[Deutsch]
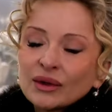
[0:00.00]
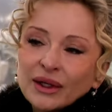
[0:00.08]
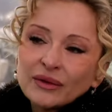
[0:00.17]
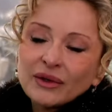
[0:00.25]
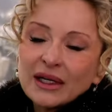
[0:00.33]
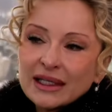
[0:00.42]
und
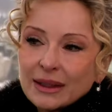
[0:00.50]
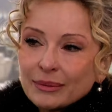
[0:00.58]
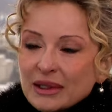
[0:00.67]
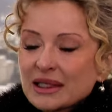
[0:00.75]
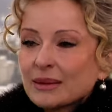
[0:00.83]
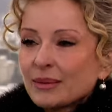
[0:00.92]
auch vielleicht ein
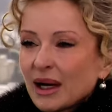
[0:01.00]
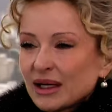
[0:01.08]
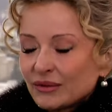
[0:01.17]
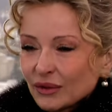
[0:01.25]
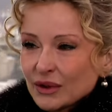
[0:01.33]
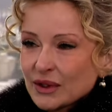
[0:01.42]
bisschen
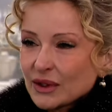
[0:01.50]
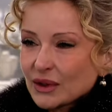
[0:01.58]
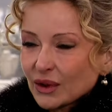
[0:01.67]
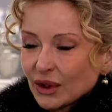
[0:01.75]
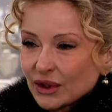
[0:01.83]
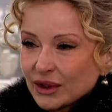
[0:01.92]
beeinflussen
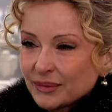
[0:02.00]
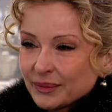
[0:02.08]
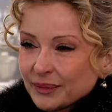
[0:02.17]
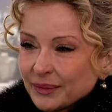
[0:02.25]
zu können.